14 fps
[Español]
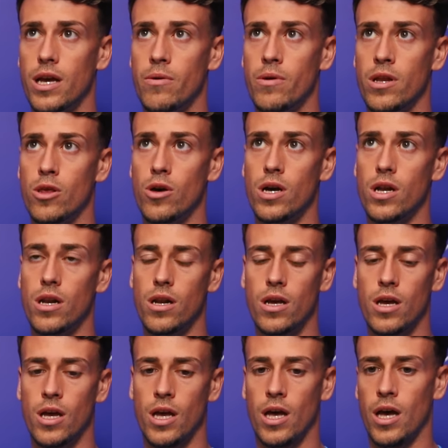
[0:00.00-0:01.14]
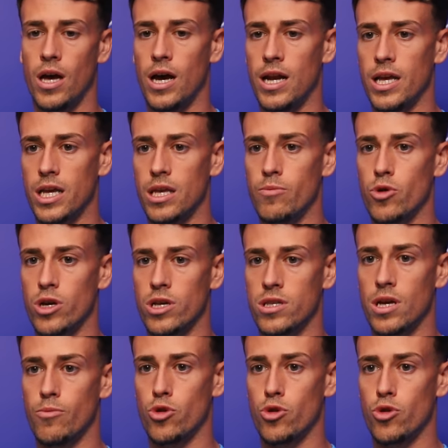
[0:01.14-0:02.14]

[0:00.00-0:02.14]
que ha venido al, al, equipo que está